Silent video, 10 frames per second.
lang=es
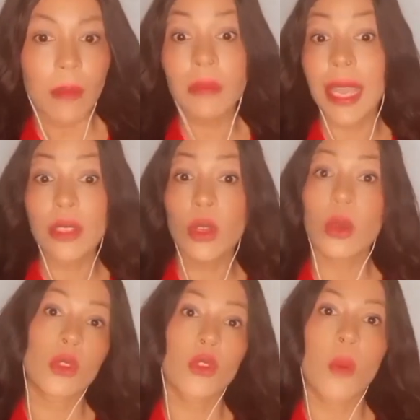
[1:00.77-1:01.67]
eh, de
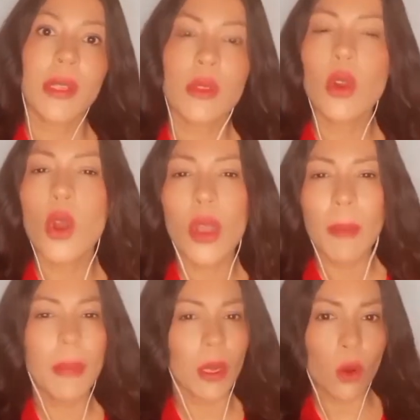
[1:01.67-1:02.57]
hecho los hombres son los
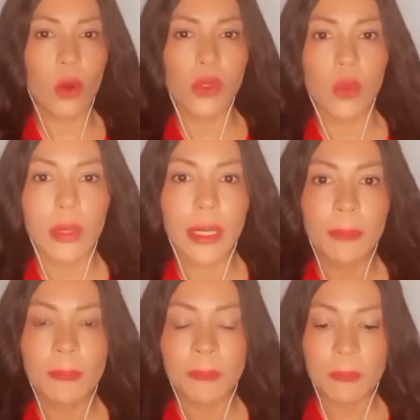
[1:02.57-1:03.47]
que menos
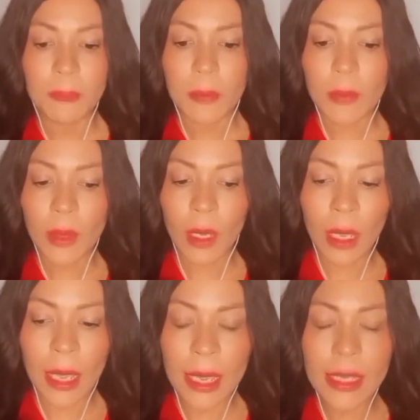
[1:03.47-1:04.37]
consultan
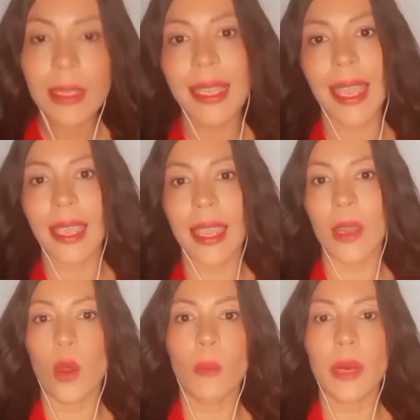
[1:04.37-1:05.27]
es que
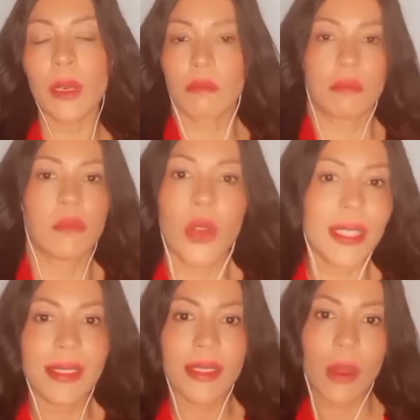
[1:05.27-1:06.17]
el hombre no
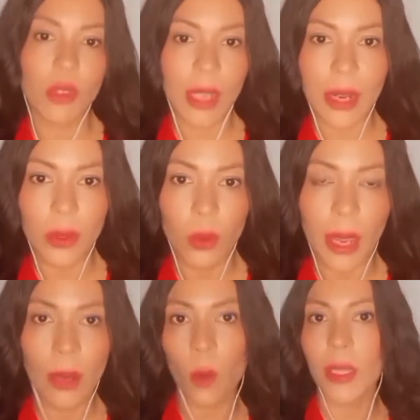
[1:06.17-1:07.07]
necesita buscar
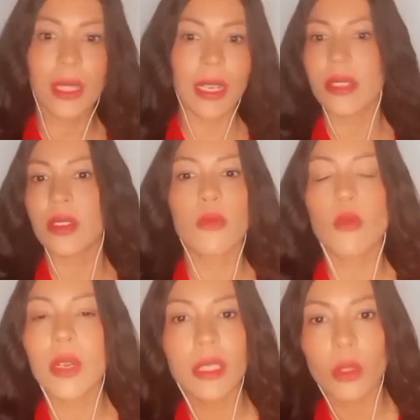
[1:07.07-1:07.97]
ayuda, el hombre tiene que
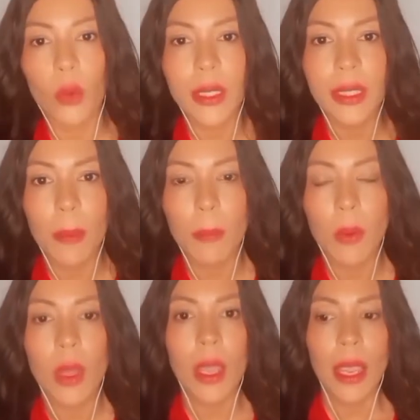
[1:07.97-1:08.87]
ser fuerte todo el
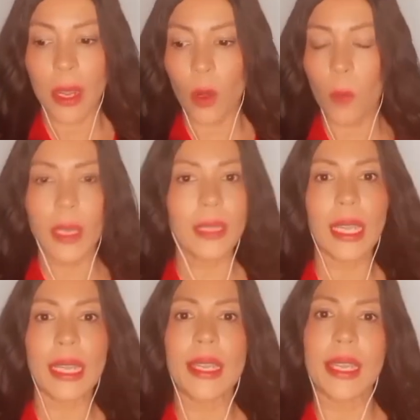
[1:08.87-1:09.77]
tiempo, el hombre
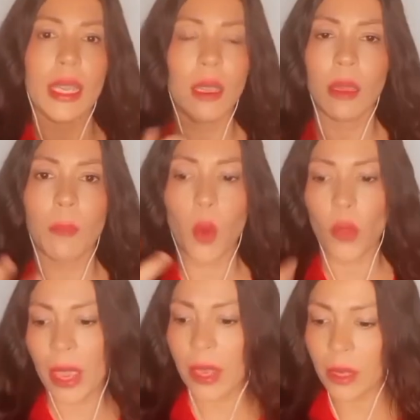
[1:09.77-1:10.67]
tiene que
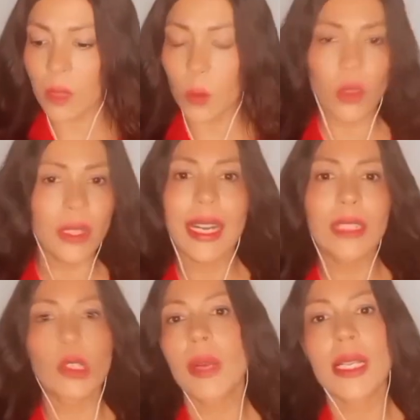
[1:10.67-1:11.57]
poder
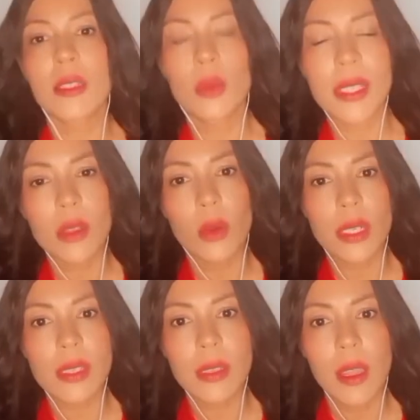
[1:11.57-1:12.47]
responder a todas las
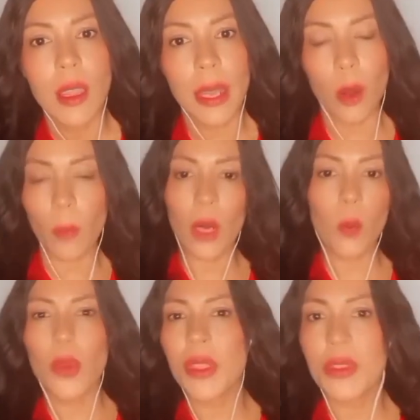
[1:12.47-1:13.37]
situaciones, el hombre
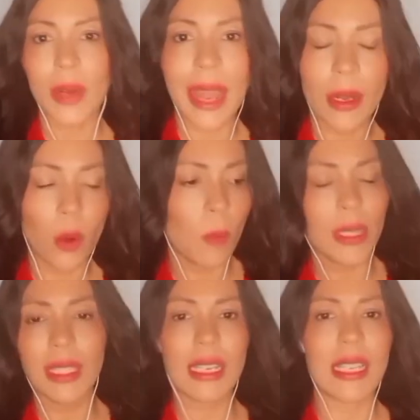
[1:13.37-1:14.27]
no puede llorar, el
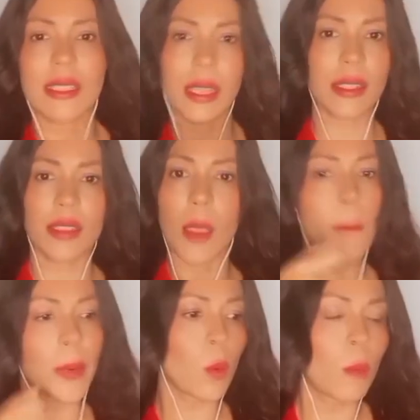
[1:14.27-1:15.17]
hombre tiene que ser
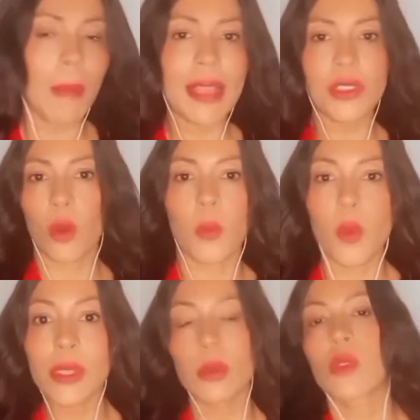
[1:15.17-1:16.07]
siempre un macho
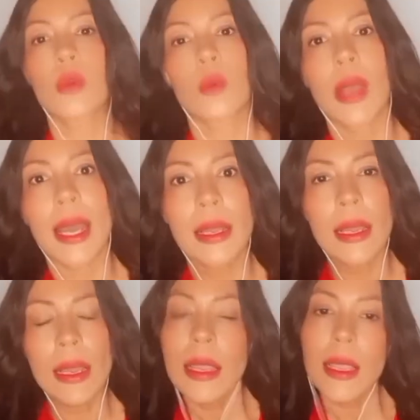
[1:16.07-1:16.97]
puesto en su lugar.
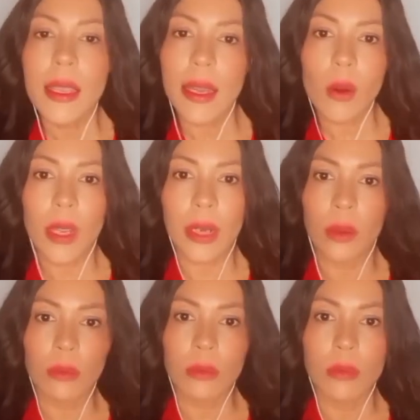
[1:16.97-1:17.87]
Y creo
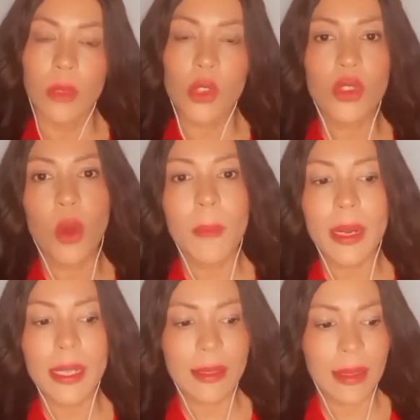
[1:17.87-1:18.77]
que no, los
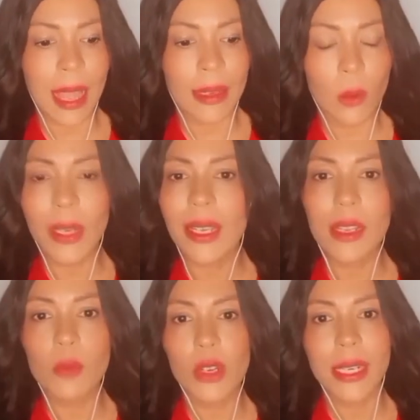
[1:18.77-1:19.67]
hombres, al igual
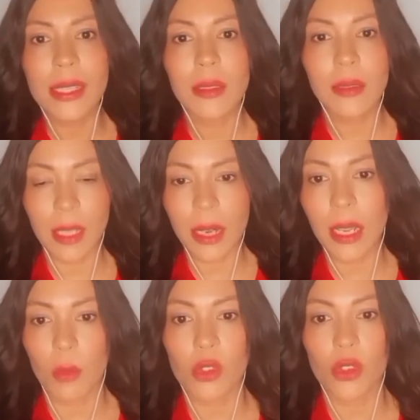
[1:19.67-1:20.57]
que las mujeres,
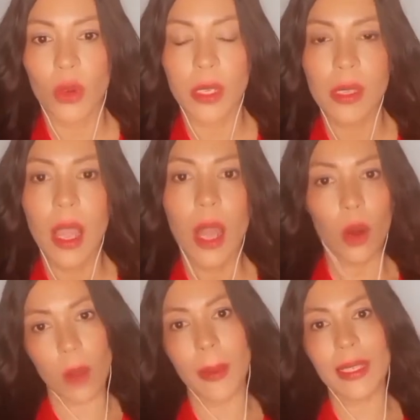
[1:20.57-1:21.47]
tienen emociones.
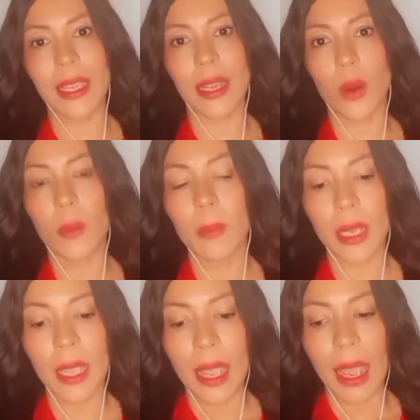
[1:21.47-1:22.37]
Lo que pasa es que el
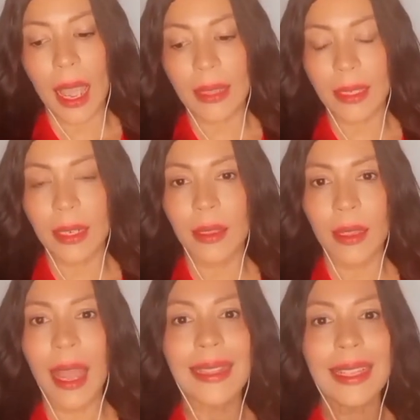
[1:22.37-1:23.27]
hombre ha,
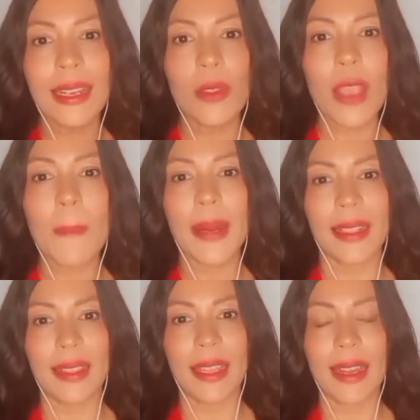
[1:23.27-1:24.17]
ha, tenido que
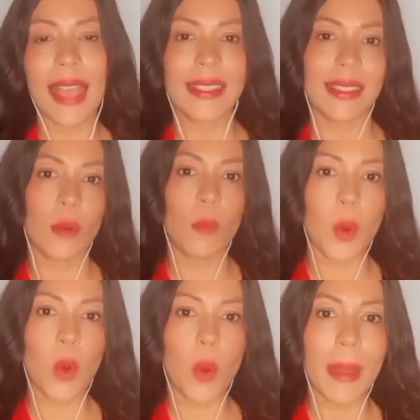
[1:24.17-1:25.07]
aprender a ser
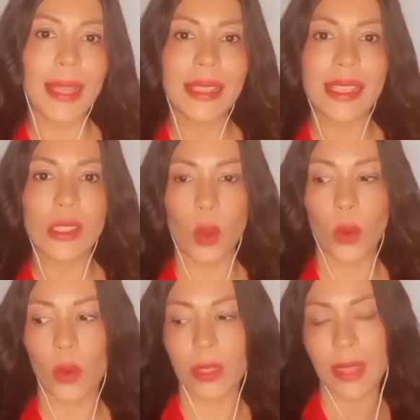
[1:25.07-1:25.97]
un poco más
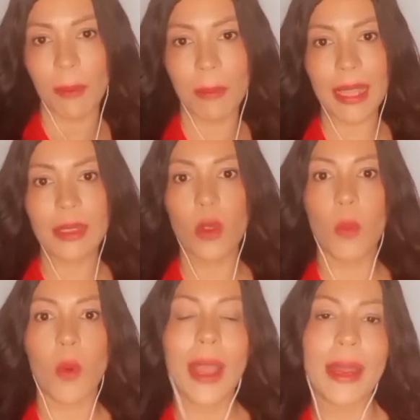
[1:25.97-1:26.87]
estoico, estar más
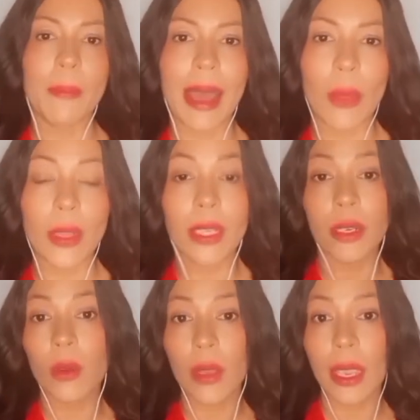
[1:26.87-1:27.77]
como calmado, ha
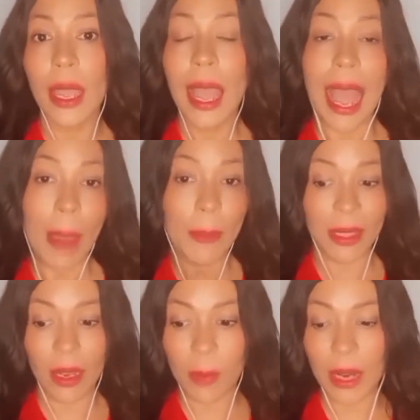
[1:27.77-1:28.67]
tenido que
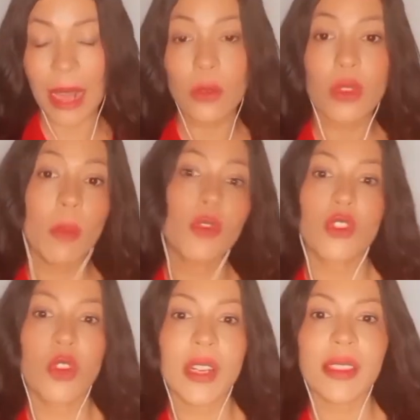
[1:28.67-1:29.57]
aprender a manejar sus
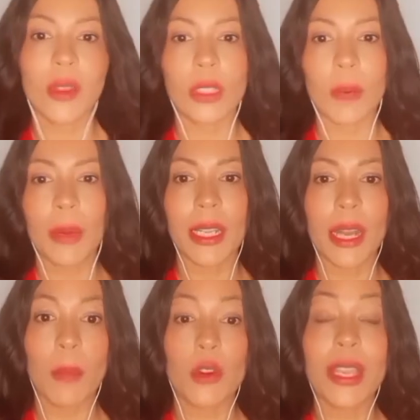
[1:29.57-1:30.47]
emociones de otra
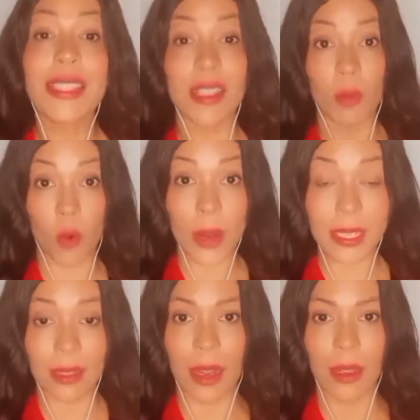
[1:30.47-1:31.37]
manera, porque si
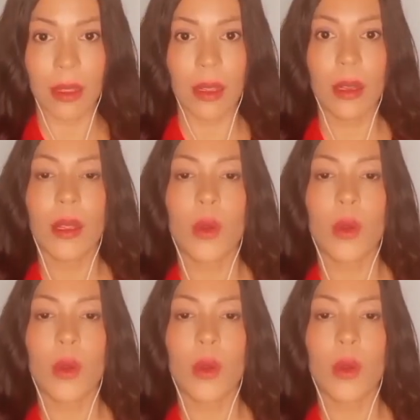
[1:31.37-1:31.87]
muestra